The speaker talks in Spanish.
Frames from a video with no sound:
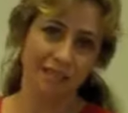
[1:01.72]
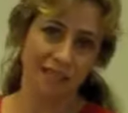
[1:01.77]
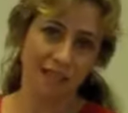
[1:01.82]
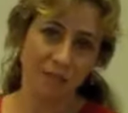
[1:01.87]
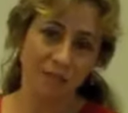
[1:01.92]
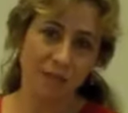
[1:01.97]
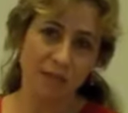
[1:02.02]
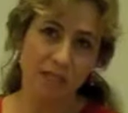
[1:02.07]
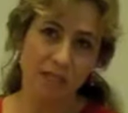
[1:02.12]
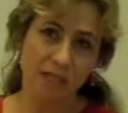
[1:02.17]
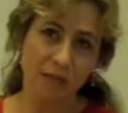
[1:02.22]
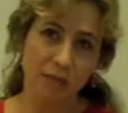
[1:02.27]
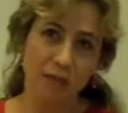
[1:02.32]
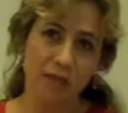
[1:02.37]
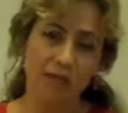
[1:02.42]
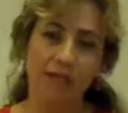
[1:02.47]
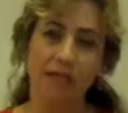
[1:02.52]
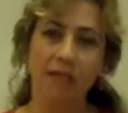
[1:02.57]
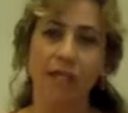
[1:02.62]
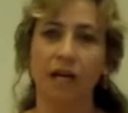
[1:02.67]
temas de
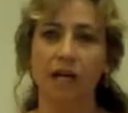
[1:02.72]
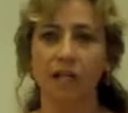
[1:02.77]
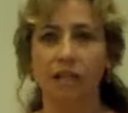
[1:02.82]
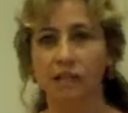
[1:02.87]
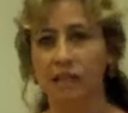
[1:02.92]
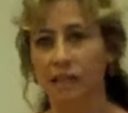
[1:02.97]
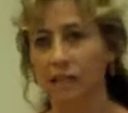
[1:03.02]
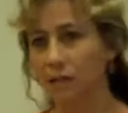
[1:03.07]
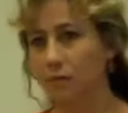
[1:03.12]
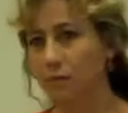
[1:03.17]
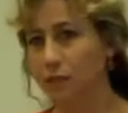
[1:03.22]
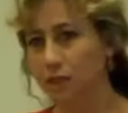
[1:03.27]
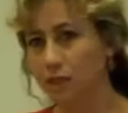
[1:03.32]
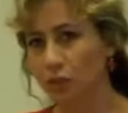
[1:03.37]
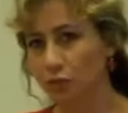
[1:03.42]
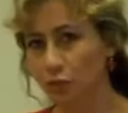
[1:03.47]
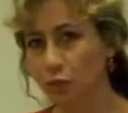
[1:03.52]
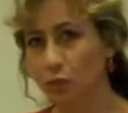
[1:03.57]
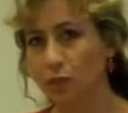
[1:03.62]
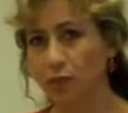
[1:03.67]
base hasta temas de
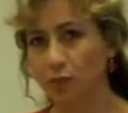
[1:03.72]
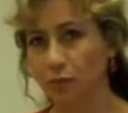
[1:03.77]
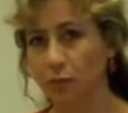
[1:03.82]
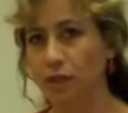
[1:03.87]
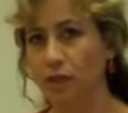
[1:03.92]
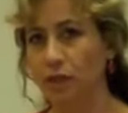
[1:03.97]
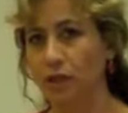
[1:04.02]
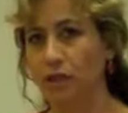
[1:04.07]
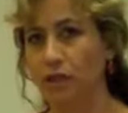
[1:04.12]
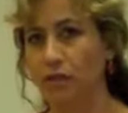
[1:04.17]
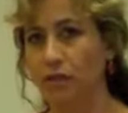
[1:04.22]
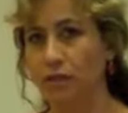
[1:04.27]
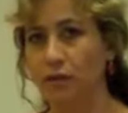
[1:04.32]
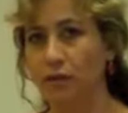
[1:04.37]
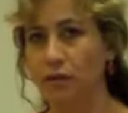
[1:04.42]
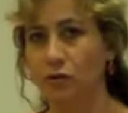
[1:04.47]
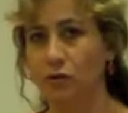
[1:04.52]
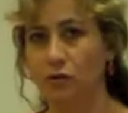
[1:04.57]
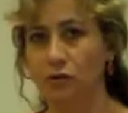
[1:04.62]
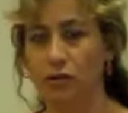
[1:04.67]

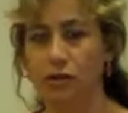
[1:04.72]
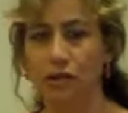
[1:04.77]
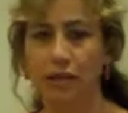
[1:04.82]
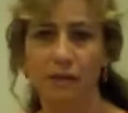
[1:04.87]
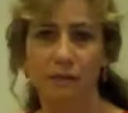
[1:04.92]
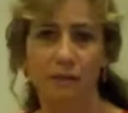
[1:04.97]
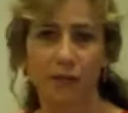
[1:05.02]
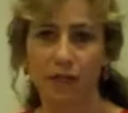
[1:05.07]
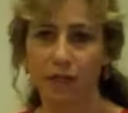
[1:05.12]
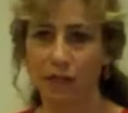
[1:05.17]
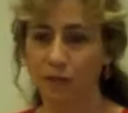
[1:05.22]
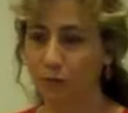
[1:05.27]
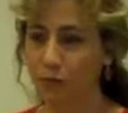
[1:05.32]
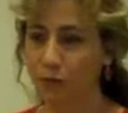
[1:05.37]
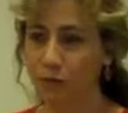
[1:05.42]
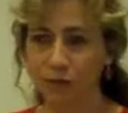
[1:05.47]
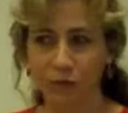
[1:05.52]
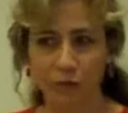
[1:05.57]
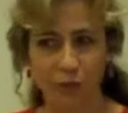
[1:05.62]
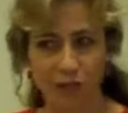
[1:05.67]
superespecialización, pensamos
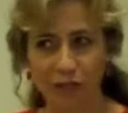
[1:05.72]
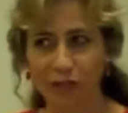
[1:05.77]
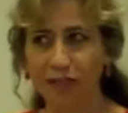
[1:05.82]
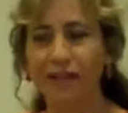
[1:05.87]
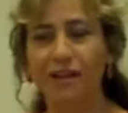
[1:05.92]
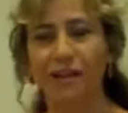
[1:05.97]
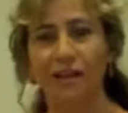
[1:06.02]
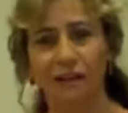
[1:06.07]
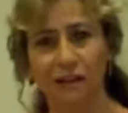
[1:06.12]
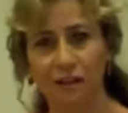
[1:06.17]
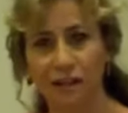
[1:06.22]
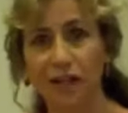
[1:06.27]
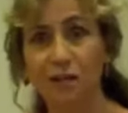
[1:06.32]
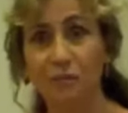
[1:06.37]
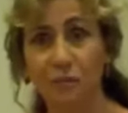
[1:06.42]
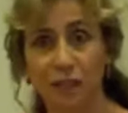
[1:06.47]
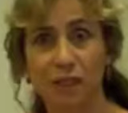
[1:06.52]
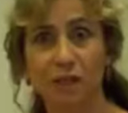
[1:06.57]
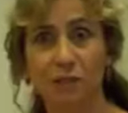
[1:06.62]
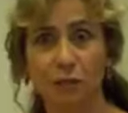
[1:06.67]
que cualquiera
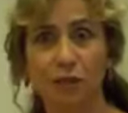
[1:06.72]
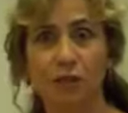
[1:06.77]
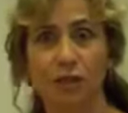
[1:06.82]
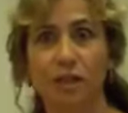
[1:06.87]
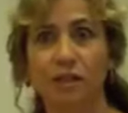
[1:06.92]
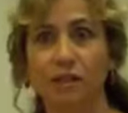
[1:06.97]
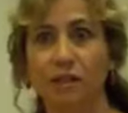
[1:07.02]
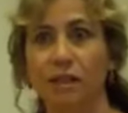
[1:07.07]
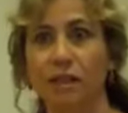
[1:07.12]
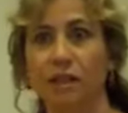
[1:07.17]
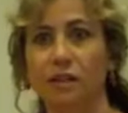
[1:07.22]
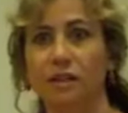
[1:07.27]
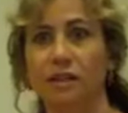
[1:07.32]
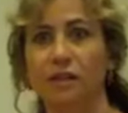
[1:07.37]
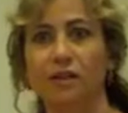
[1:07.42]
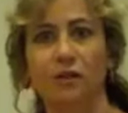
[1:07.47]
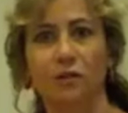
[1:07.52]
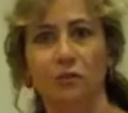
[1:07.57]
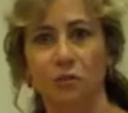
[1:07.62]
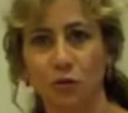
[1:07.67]
realmente puede sentir
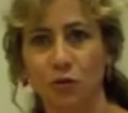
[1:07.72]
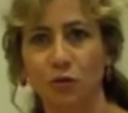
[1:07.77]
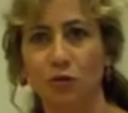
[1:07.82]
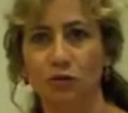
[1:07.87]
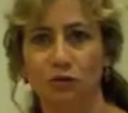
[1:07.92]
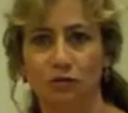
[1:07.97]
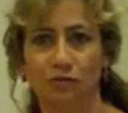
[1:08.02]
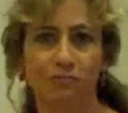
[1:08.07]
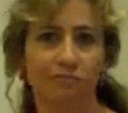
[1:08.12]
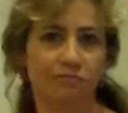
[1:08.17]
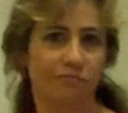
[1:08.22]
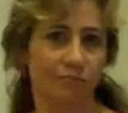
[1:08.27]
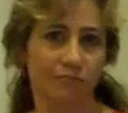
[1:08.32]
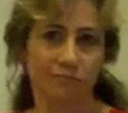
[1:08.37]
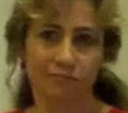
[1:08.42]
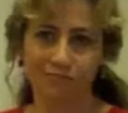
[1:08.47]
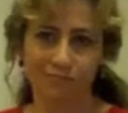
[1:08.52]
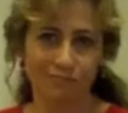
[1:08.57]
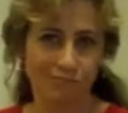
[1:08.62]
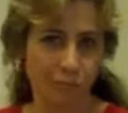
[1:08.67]
atracción por
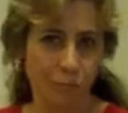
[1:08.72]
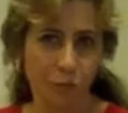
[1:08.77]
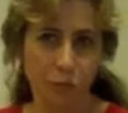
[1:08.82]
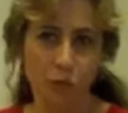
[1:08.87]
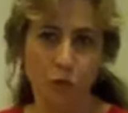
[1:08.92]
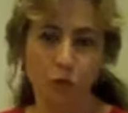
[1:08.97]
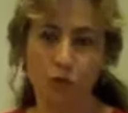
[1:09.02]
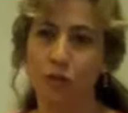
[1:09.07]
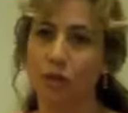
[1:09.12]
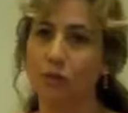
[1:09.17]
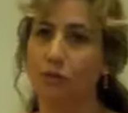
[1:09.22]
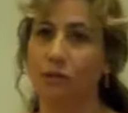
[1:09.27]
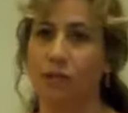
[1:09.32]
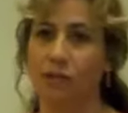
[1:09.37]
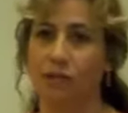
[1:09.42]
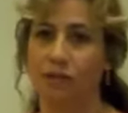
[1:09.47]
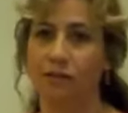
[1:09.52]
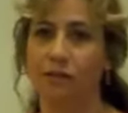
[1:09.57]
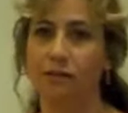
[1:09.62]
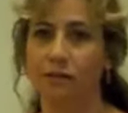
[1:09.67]
muchos
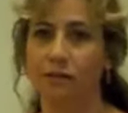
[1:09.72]
temas.